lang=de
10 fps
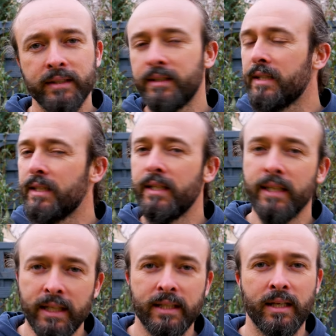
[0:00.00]
dass sie
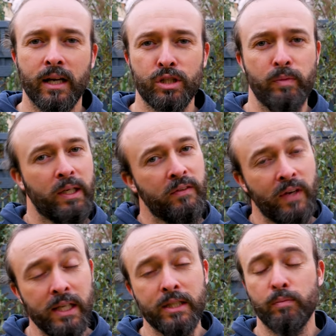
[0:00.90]
nicht danach schmeckt,
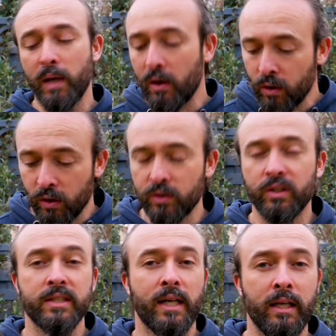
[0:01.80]
weil das Blaukraut
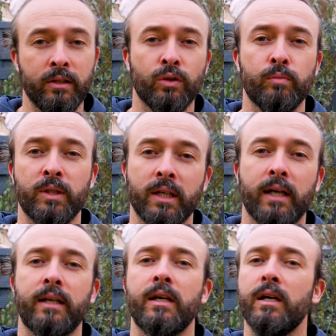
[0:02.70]
und das allen drum und
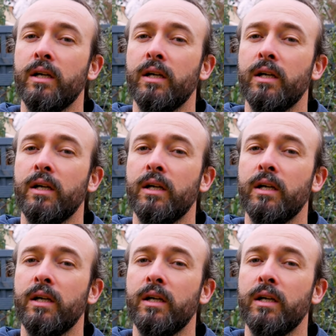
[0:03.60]
dran